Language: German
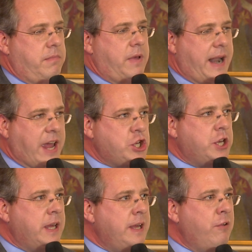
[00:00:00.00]

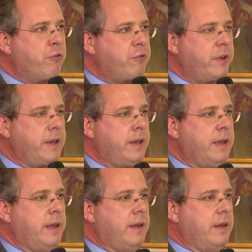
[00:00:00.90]
rasche Hilfe
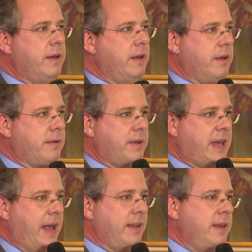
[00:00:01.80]
äh,
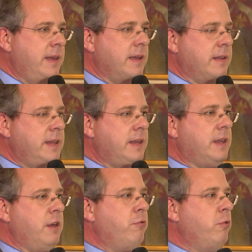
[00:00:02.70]
kann hier
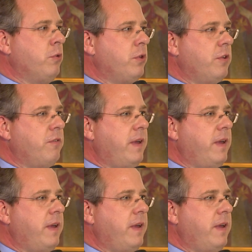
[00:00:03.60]
nicht gefunden